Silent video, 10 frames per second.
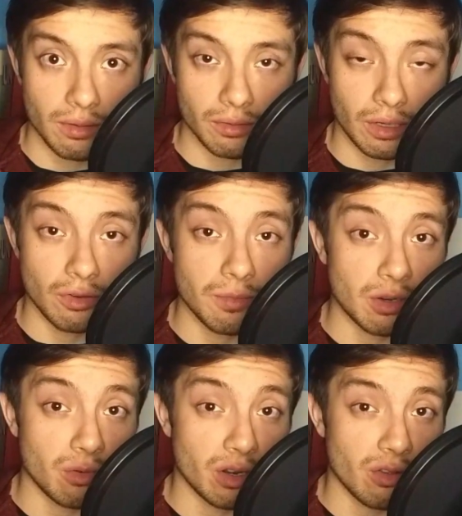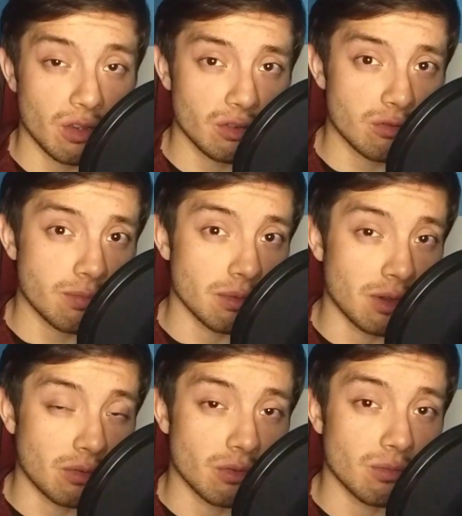O sea, yo me acuerdo de eso porque me
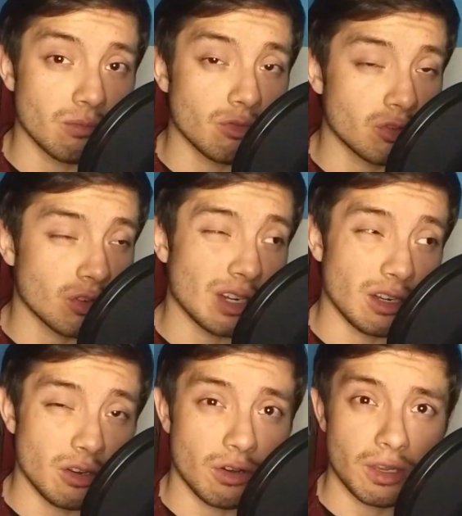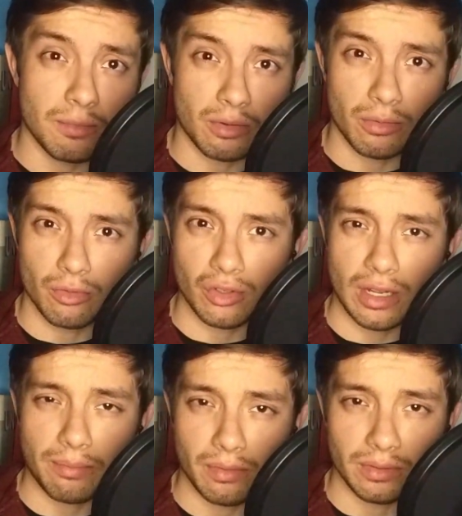acuerdo que mucho el eslogan y me acuerdo mucho
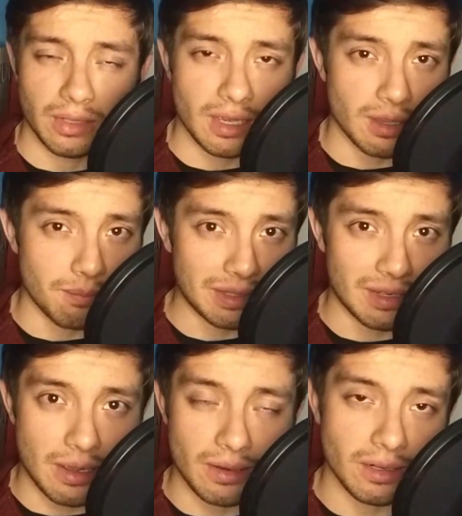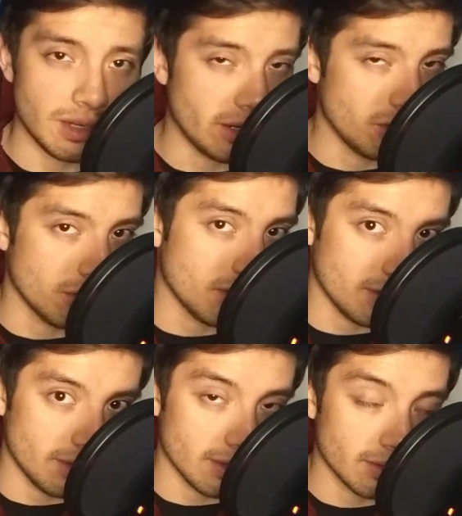las publicidades que pasaban y las
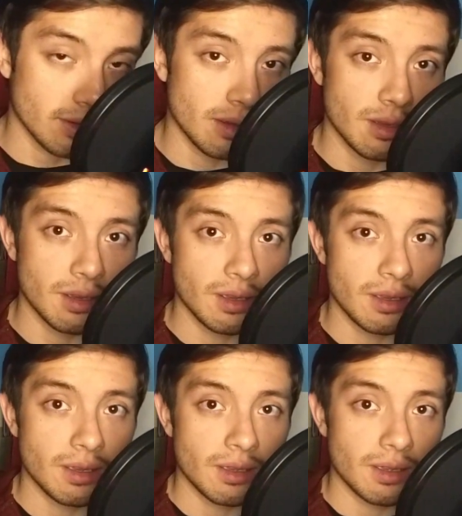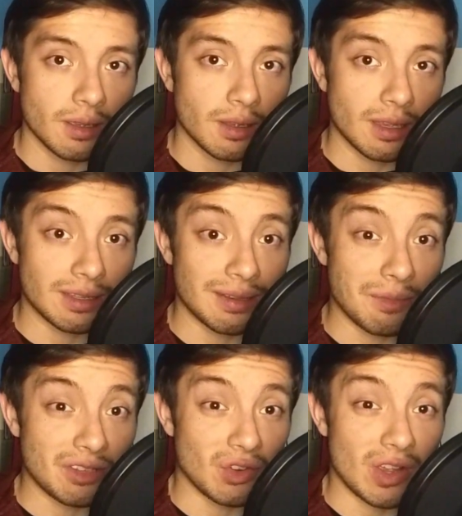noticias que se
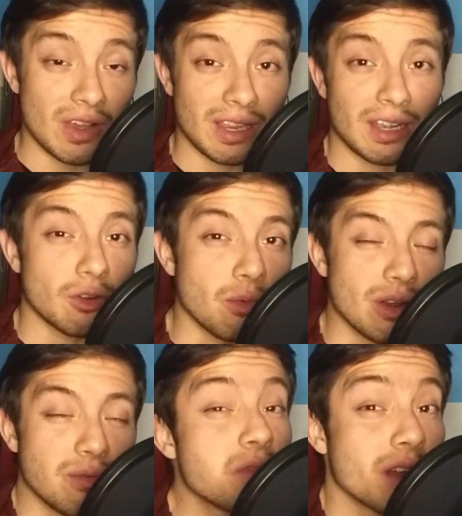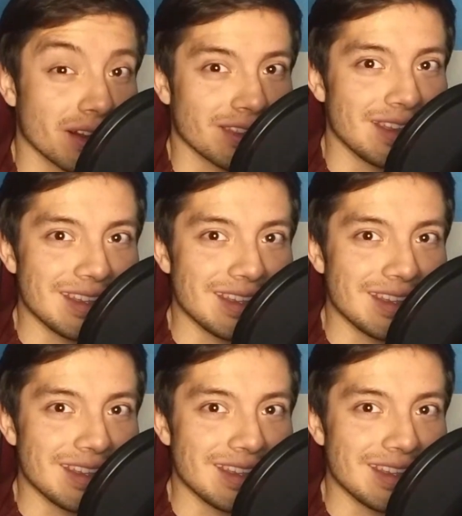mencionaba, era como el fuerte,